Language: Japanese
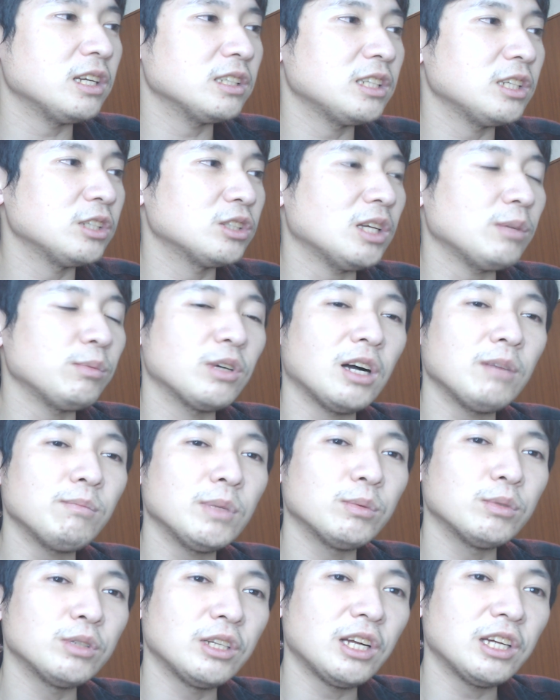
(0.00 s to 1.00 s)
選手、多分
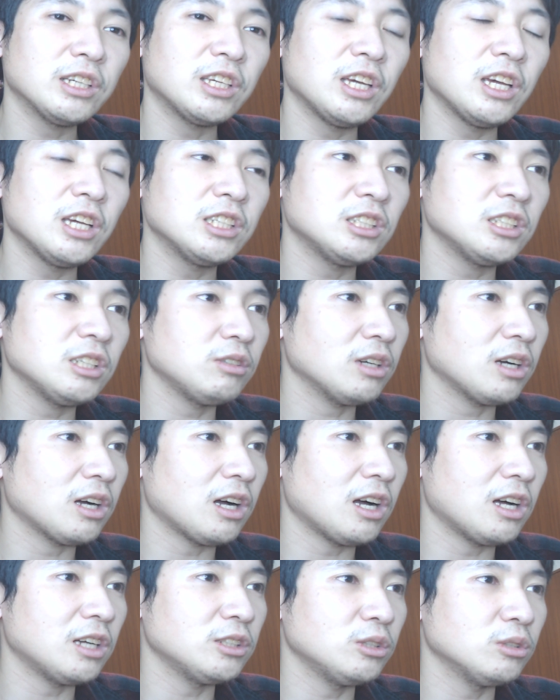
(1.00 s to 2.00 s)
ガンバもね来季 エーシーエル
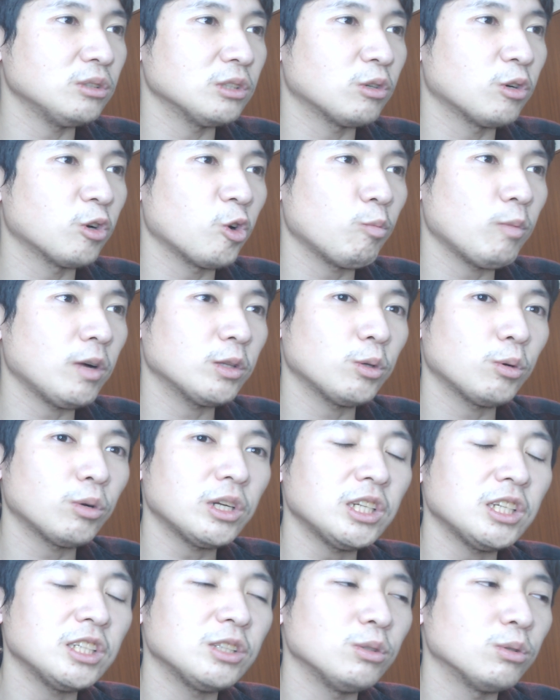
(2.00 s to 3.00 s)
があるので、このまま取
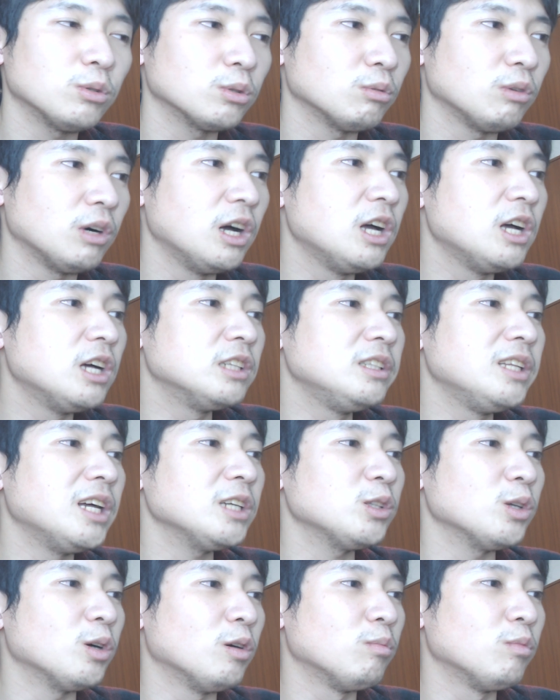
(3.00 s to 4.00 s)
らないということはな
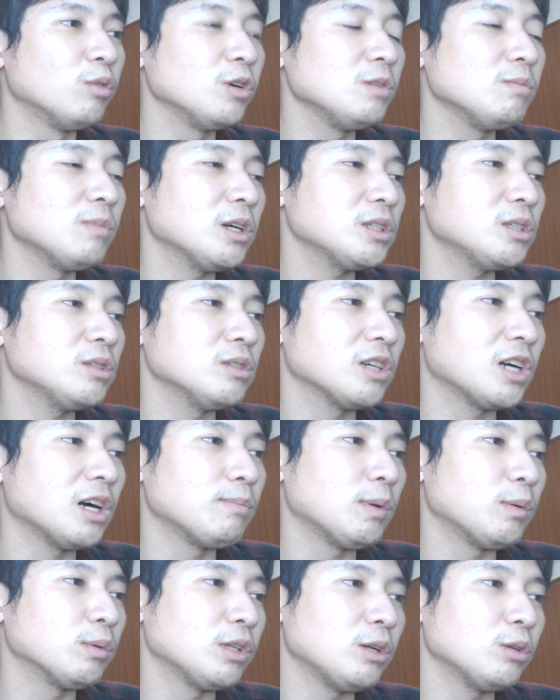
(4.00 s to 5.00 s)
いと思いますので、
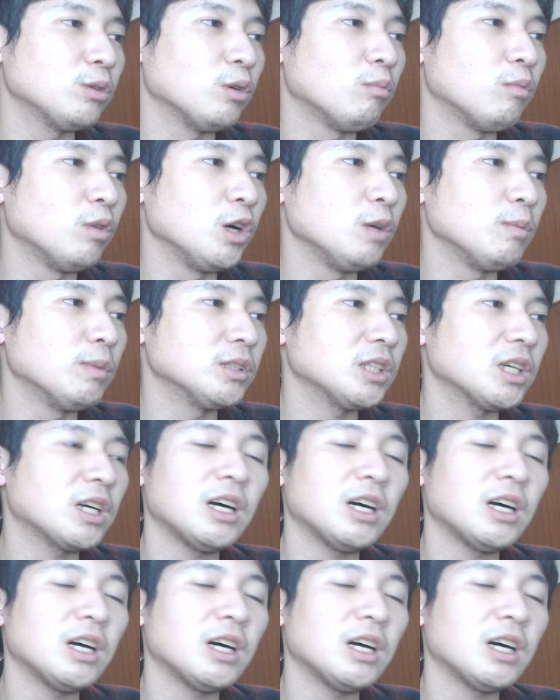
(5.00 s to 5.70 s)
ガンバも出ると思います。